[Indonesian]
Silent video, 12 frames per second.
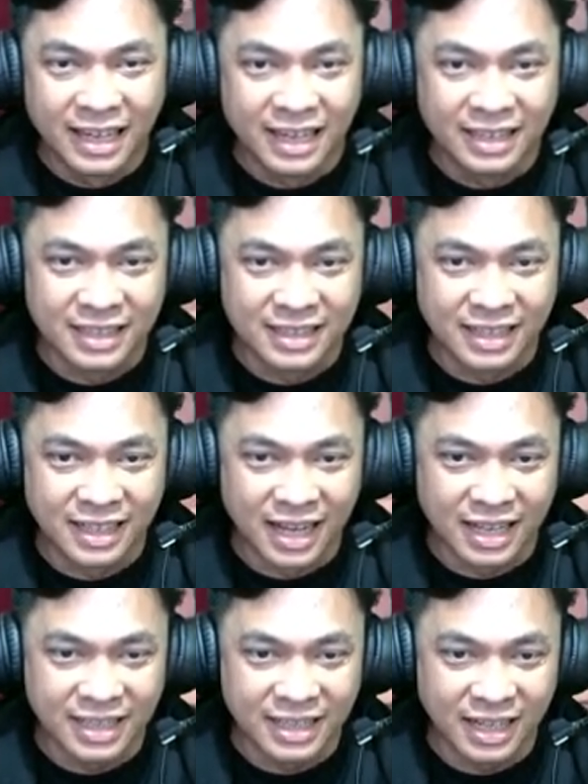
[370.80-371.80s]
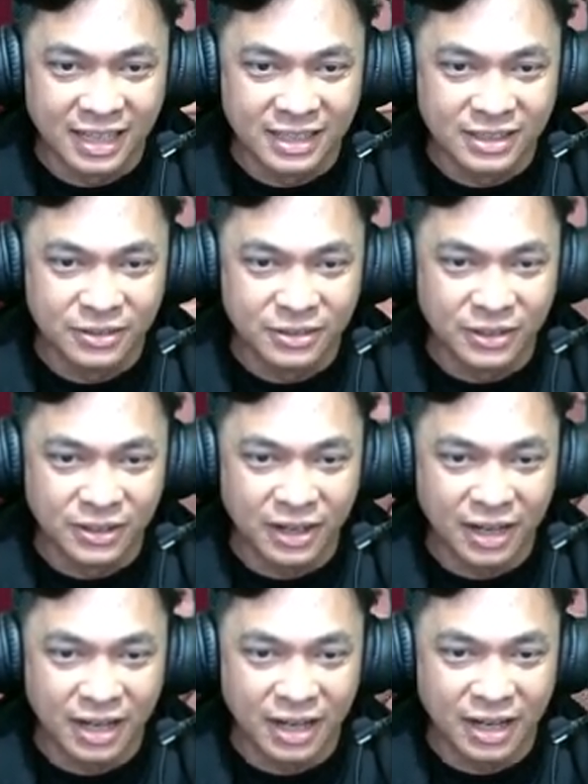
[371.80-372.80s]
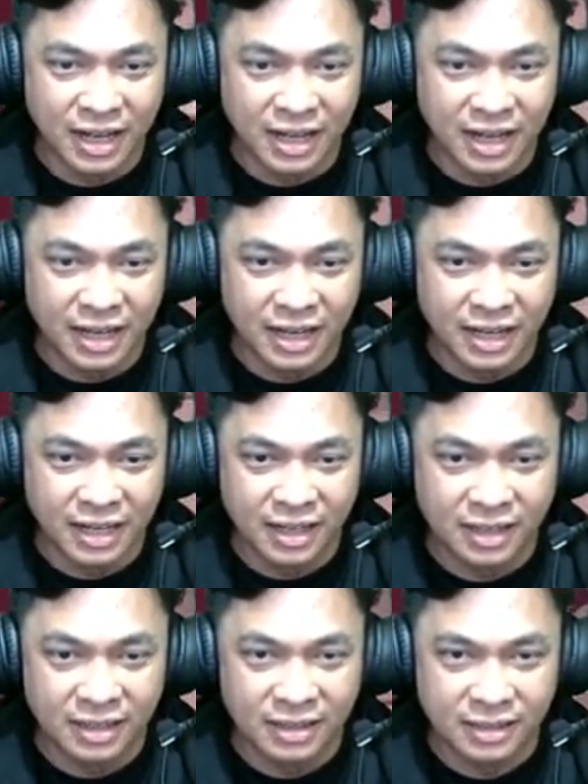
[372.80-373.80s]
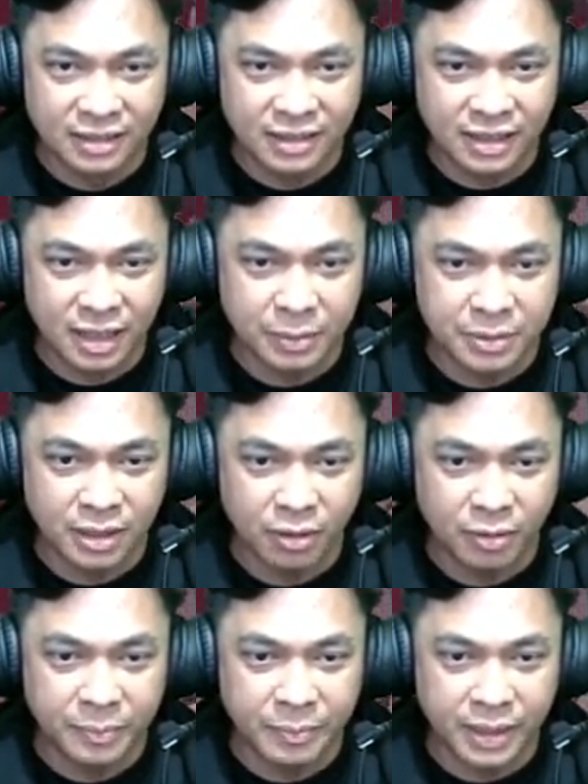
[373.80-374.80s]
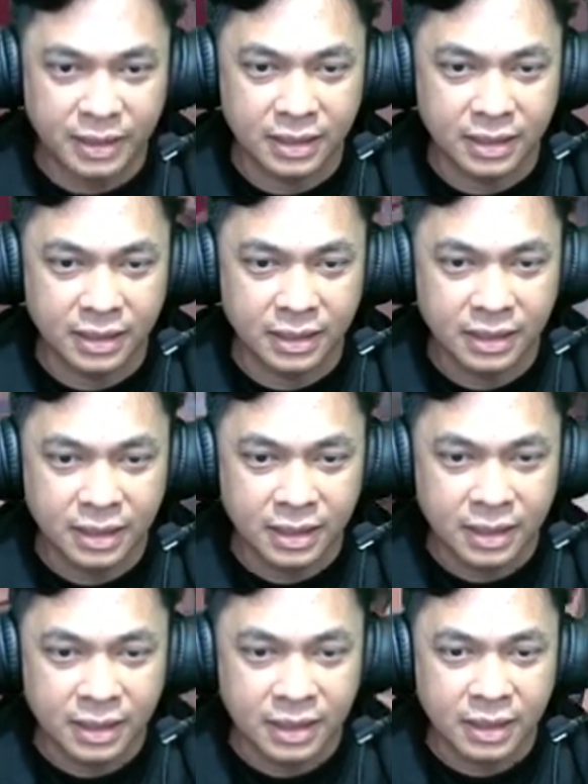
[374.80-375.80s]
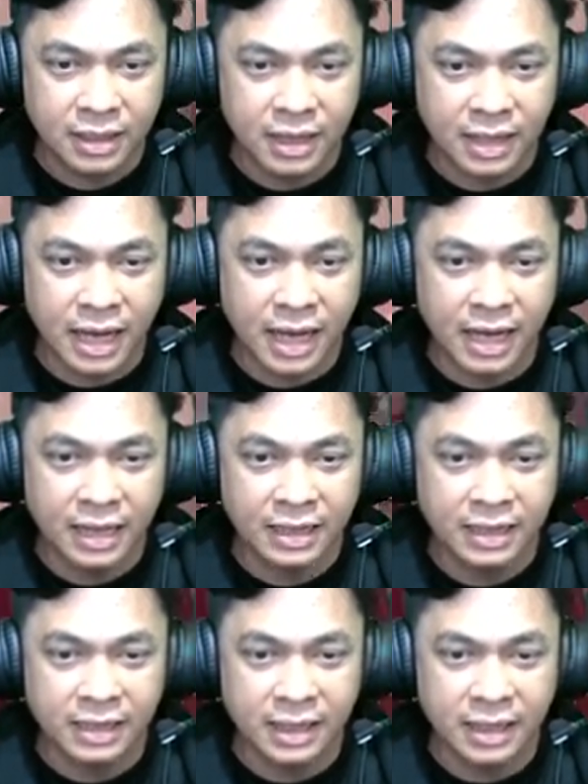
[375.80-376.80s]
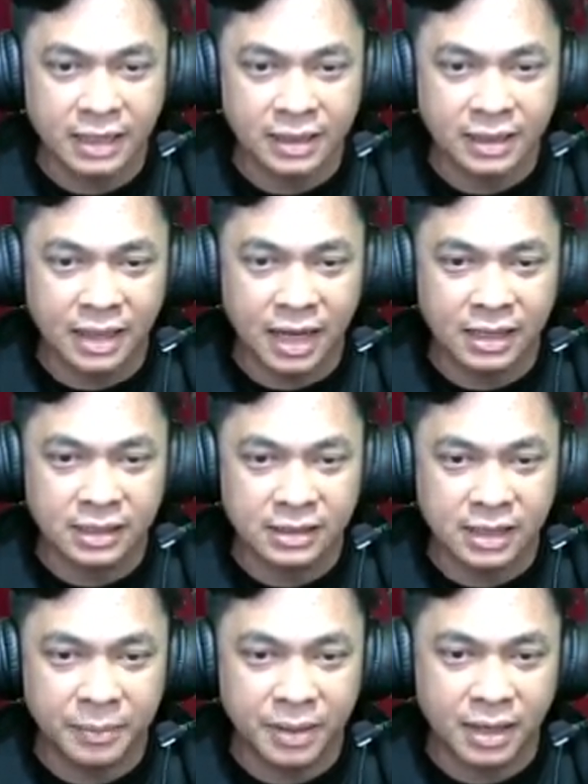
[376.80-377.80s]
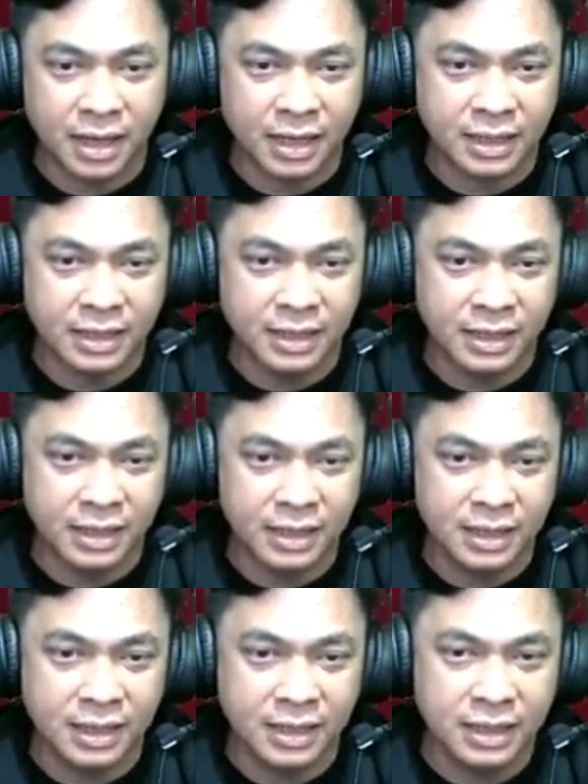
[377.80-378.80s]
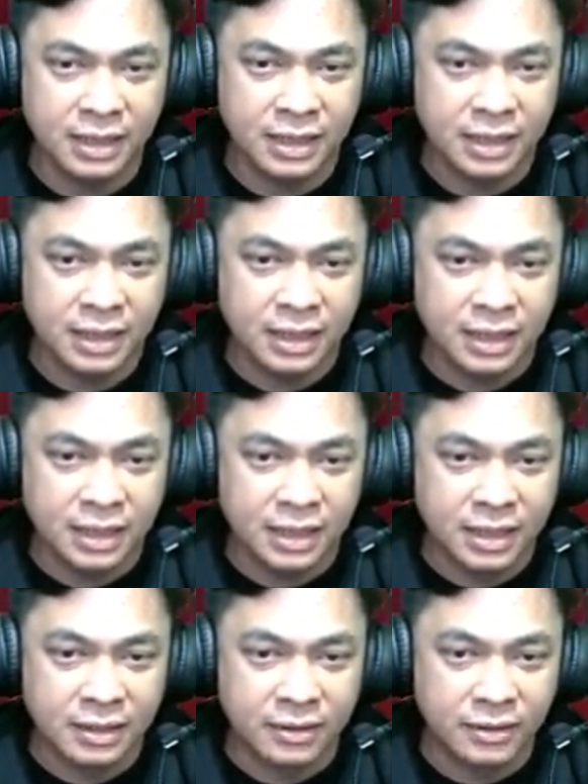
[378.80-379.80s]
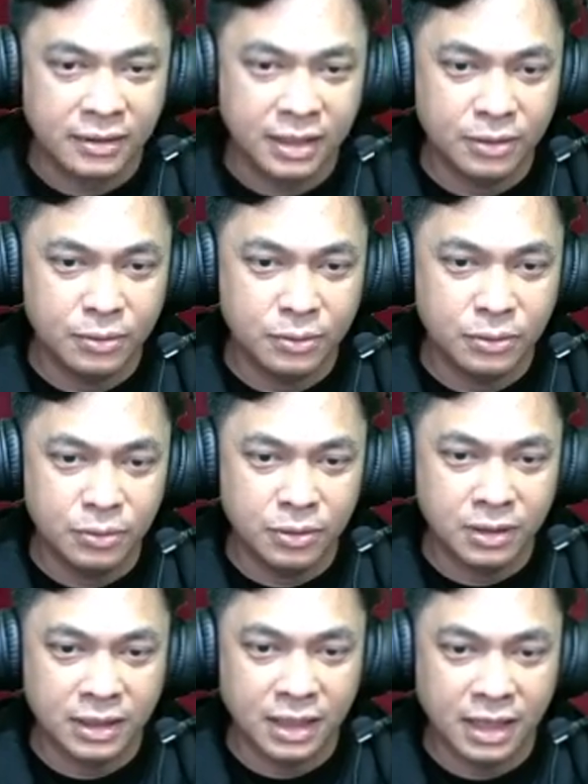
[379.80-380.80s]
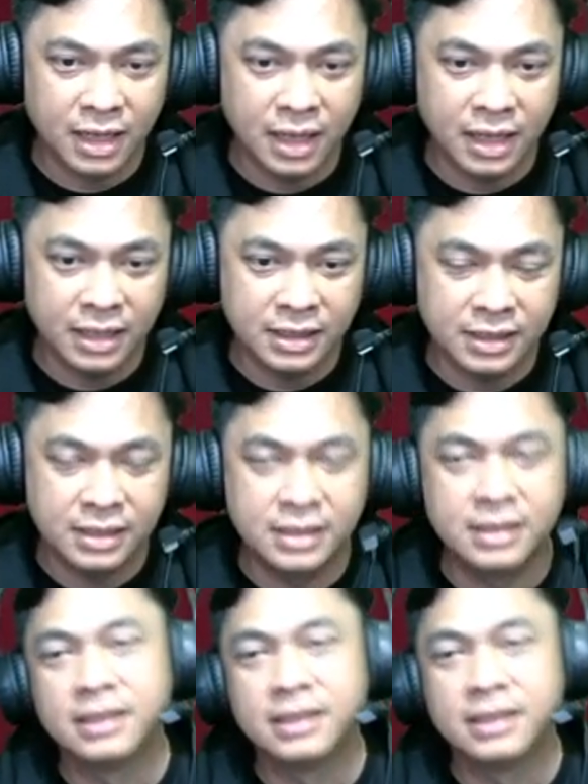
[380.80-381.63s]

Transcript: Lihat guys, ada kaki guys. Wah. Dia nggak bisa lompat. Dan kita ketendang sama kaki. Waduh, ketendang guys.